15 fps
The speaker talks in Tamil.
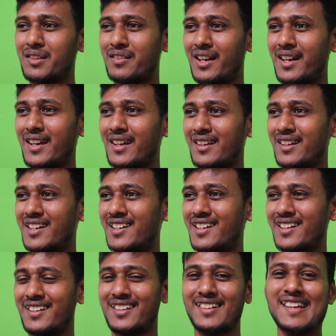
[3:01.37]
மாதிரி வரல
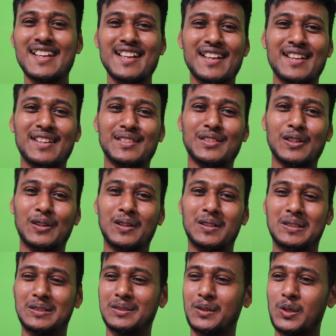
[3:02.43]
ஸோ
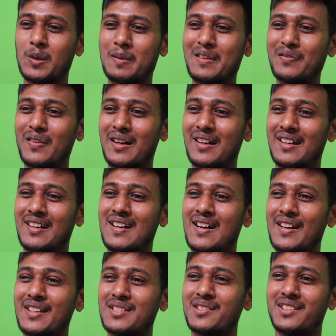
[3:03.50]
டு பி
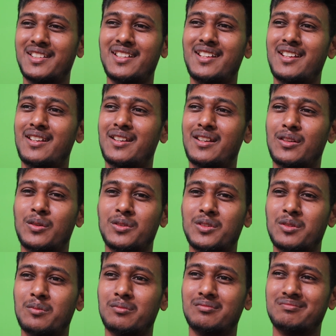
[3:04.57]
ஹானஸ்ட் வந்து
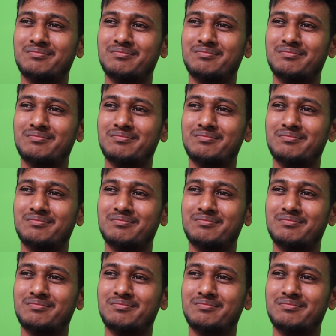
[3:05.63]
கொஞ்சம்